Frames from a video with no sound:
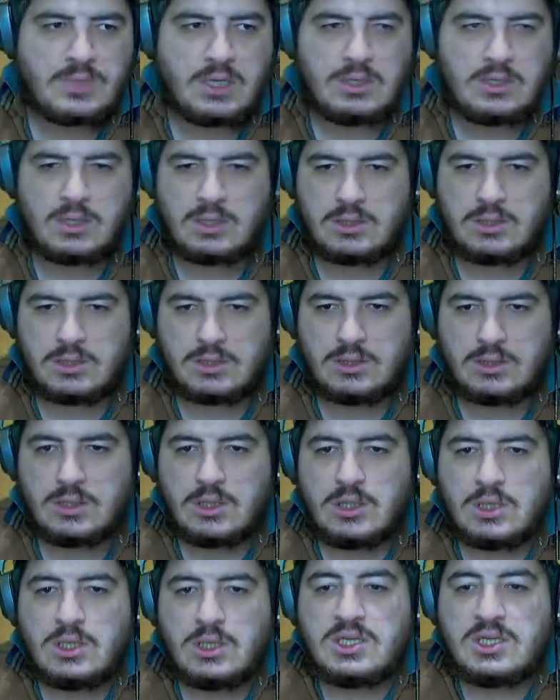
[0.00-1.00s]
E,
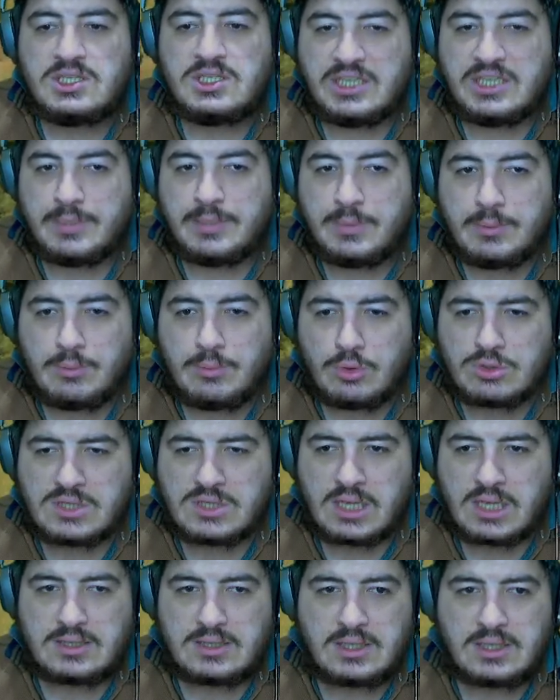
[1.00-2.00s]
yemin
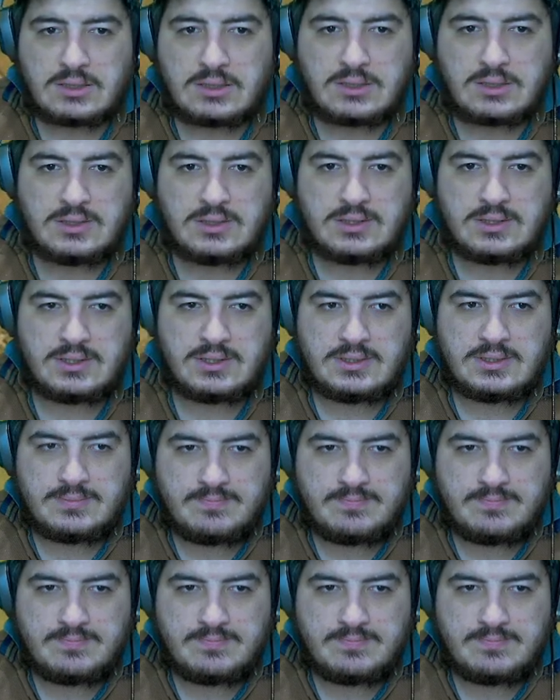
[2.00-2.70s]
bozanlar e,